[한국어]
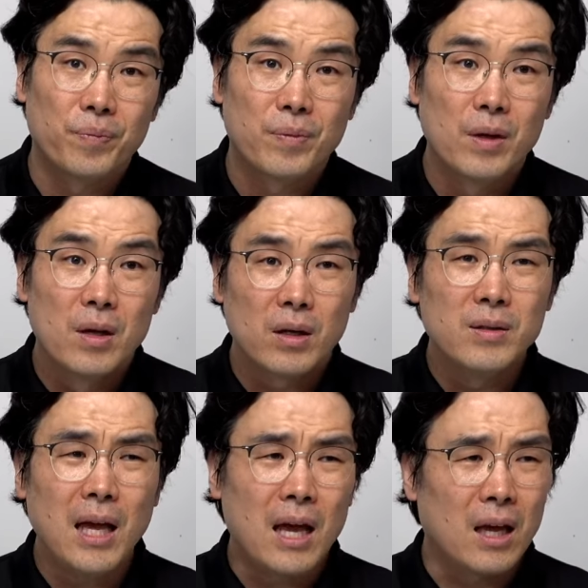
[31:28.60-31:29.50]

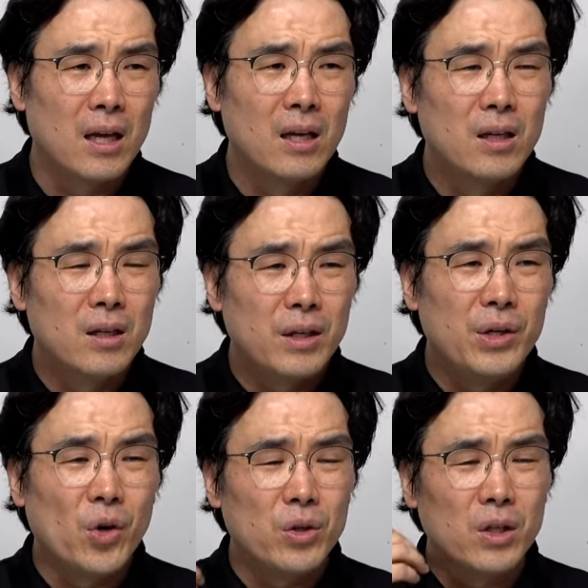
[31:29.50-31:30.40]
근데
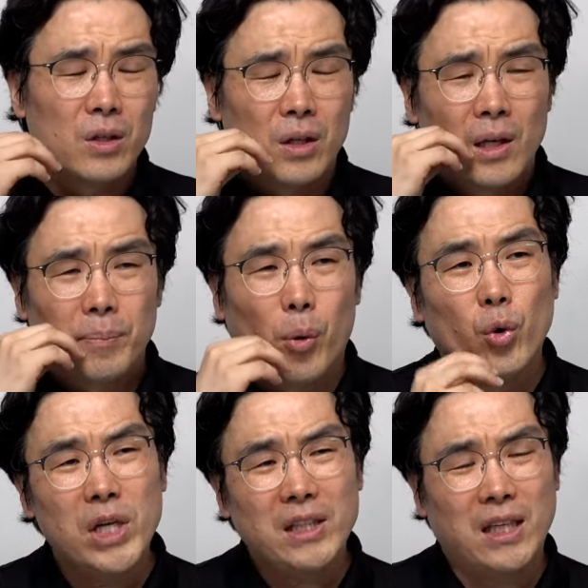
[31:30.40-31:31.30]
이거는
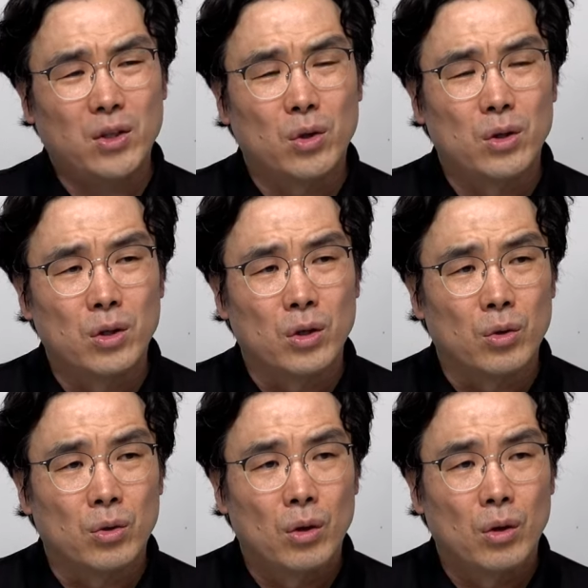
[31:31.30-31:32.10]
보기에 따라서는